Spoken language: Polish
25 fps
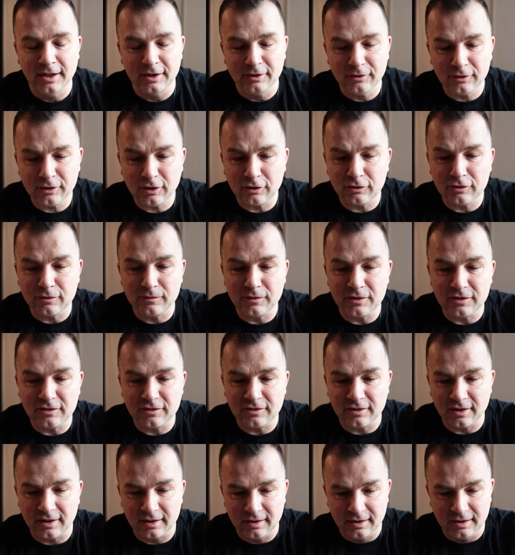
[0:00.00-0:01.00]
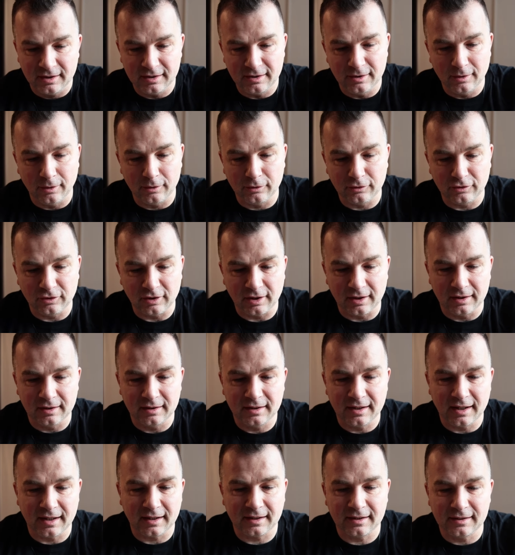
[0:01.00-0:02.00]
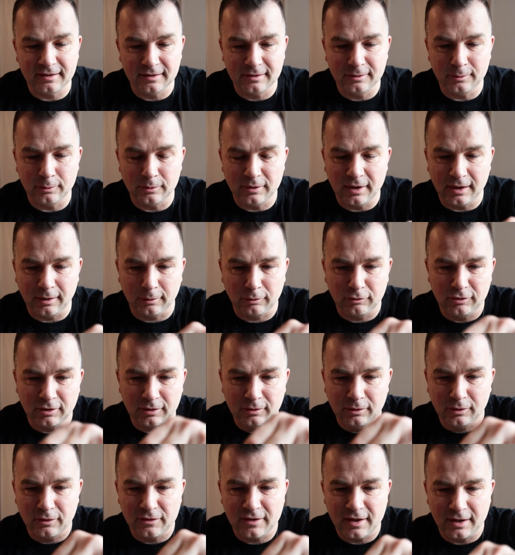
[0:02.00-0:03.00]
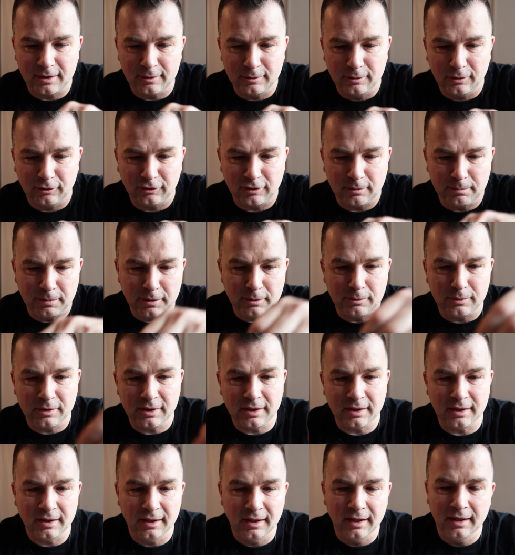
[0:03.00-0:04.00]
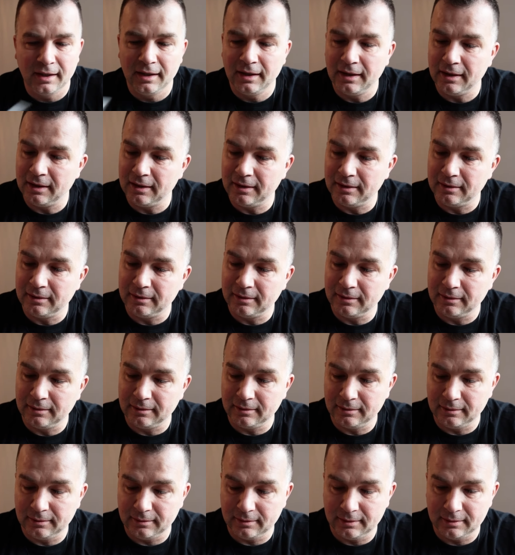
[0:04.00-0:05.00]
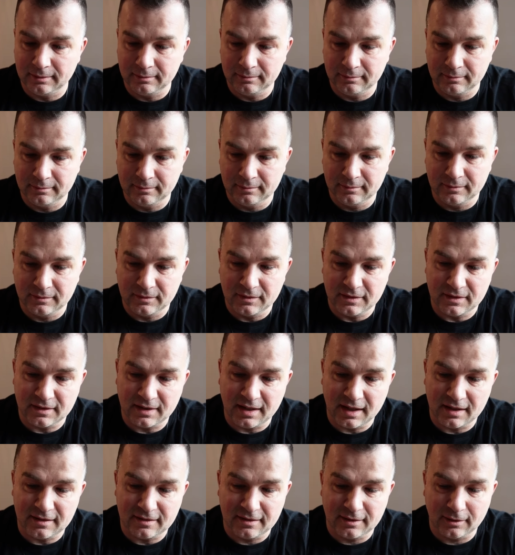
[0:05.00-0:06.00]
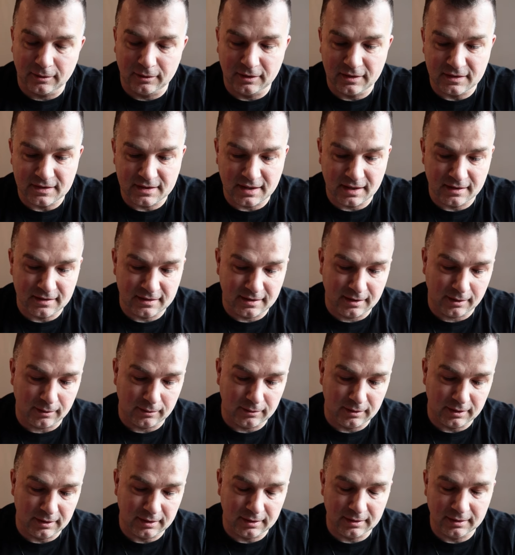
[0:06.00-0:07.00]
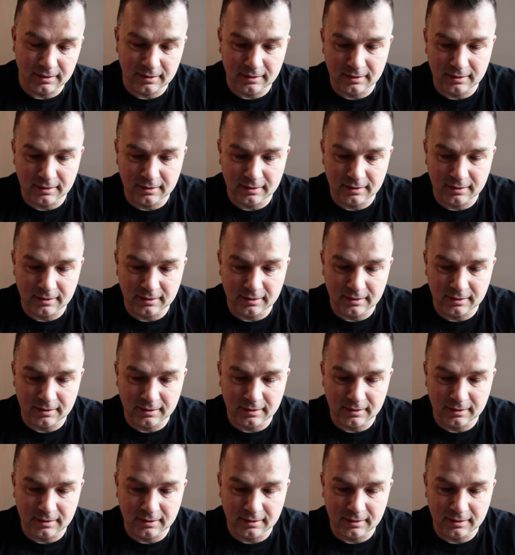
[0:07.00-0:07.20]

No i oczywiście noże, tak? Tutaj różnego rodzaju noże, piłki yy, z tej strony, z tej strony.